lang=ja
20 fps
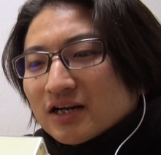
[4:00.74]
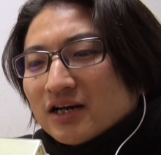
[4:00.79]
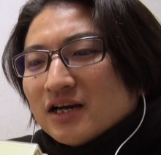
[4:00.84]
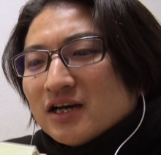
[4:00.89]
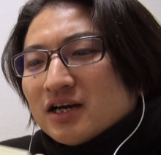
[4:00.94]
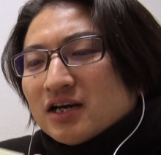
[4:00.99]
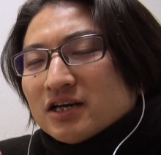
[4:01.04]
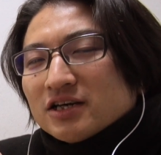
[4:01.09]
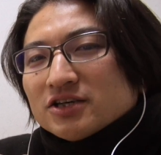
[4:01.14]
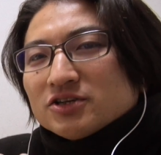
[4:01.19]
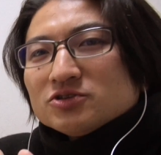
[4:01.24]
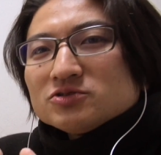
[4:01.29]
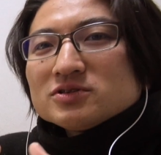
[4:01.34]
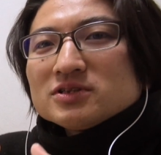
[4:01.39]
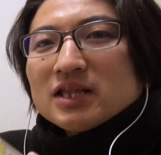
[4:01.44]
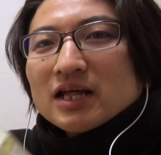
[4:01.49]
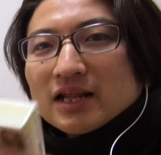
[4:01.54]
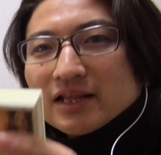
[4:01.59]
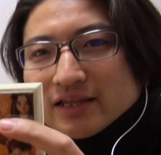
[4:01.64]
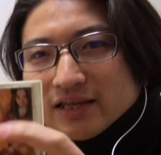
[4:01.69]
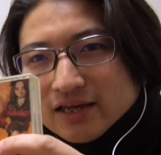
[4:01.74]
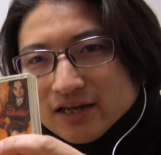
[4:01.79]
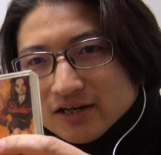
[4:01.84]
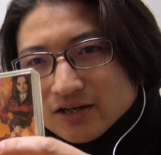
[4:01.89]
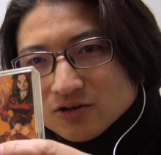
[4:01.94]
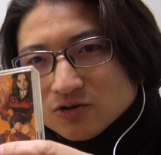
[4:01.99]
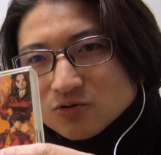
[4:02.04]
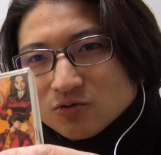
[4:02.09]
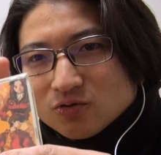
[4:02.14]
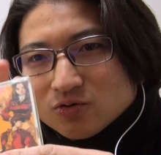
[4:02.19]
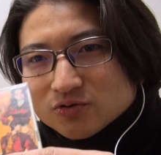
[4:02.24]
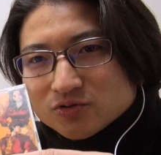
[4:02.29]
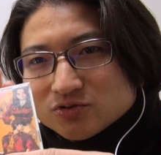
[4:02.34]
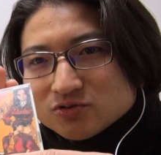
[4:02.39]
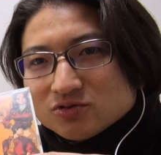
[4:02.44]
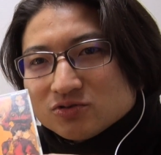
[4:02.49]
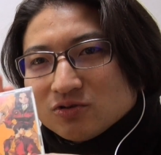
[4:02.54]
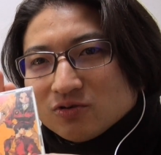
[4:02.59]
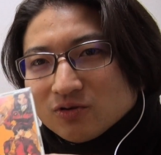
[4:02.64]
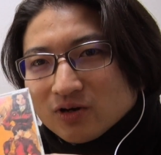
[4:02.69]
から言ったらねこうい
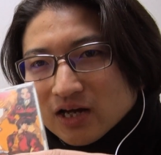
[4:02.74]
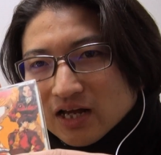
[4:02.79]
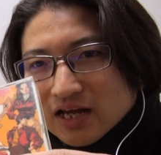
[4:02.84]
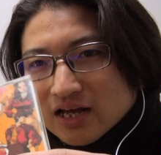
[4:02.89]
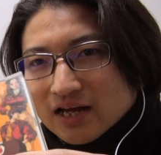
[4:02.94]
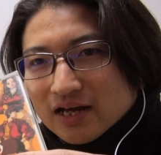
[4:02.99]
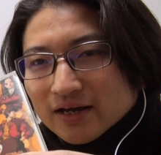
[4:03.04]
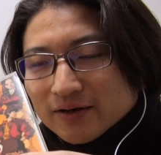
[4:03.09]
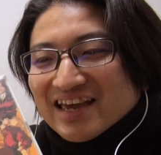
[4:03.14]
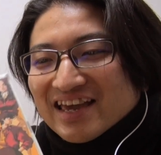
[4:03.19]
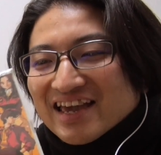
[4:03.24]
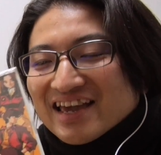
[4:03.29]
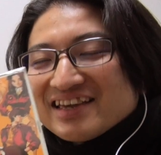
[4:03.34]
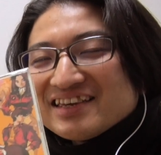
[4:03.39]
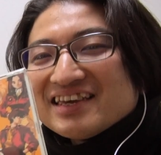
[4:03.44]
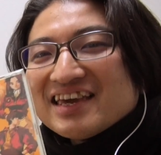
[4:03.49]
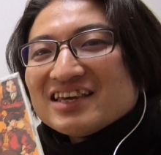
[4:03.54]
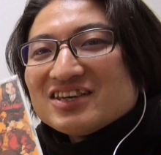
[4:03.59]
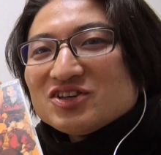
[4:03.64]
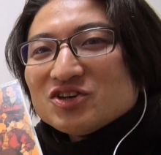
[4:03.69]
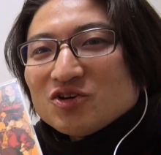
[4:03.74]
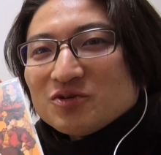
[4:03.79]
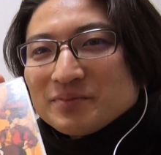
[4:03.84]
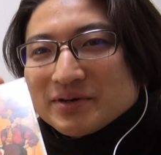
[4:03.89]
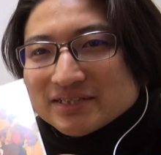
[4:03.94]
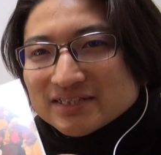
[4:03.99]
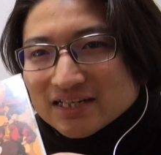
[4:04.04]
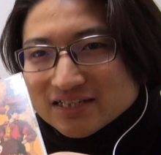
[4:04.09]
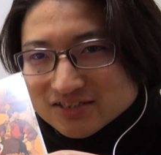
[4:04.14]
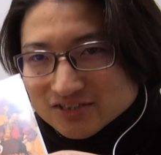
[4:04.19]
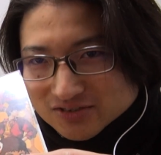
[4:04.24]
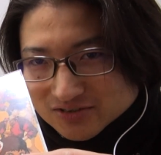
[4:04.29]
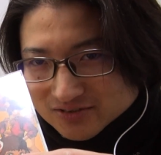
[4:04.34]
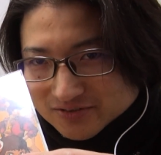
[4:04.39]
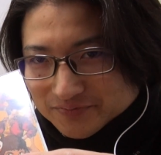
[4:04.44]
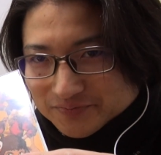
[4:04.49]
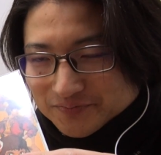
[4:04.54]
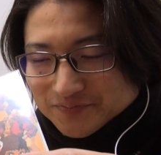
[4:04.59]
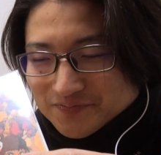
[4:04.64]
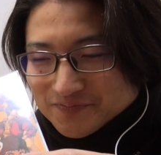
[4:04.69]
うのが演劇を目指す
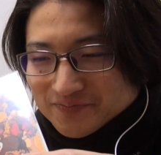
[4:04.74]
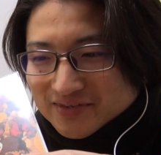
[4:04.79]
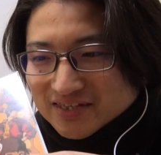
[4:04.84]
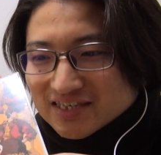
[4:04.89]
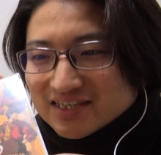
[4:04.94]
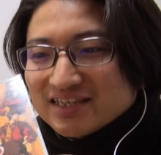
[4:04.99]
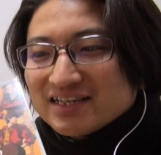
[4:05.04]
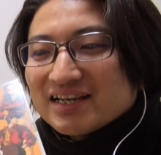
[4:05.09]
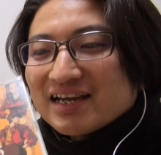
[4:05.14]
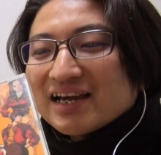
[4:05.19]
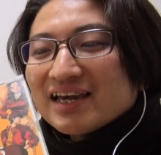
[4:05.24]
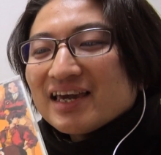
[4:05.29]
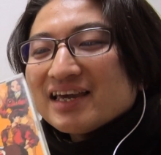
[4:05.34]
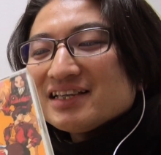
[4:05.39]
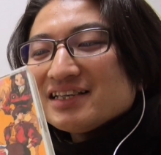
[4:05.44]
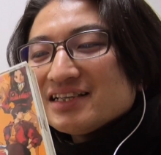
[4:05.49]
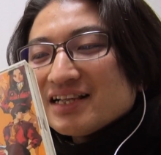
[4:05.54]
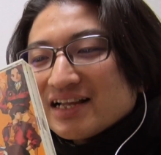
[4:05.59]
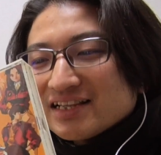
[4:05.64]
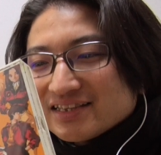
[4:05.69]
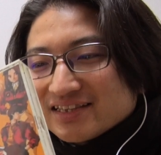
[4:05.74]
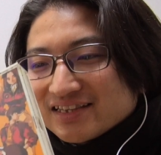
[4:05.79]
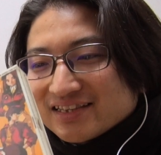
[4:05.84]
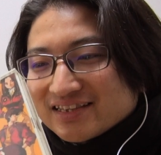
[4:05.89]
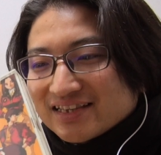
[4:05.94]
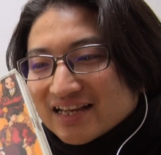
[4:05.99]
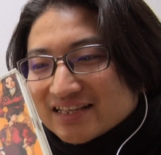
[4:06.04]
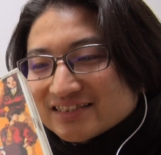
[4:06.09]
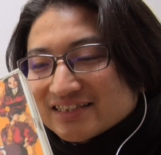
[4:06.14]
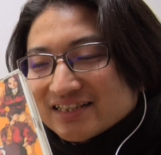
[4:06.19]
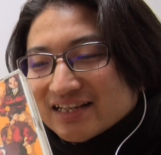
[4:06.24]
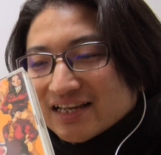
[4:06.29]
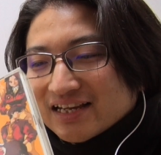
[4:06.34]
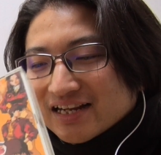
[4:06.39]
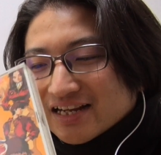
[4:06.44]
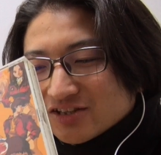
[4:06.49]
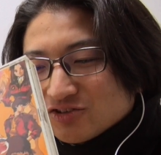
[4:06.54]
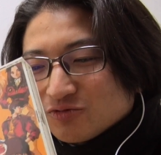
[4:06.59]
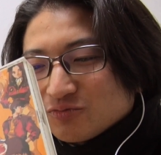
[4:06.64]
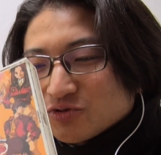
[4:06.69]
きっかけになったんじゃない
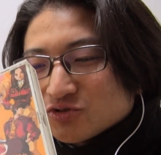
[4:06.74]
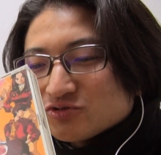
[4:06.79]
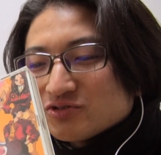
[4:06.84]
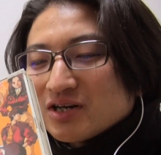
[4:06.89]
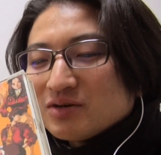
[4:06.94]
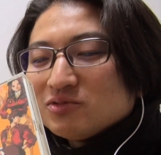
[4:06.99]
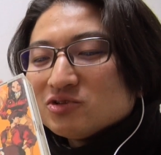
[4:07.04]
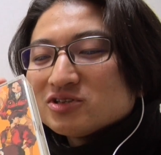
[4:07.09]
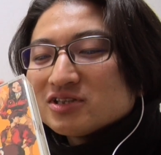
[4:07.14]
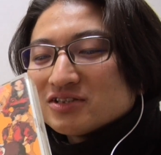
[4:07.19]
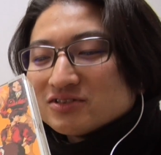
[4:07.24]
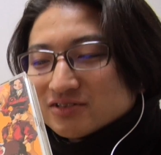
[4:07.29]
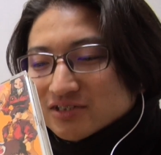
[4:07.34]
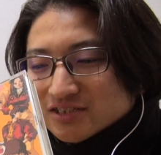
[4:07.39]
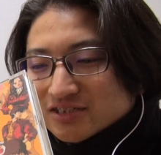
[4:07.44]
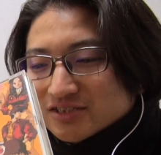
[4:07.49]
かと僕は思ってるんで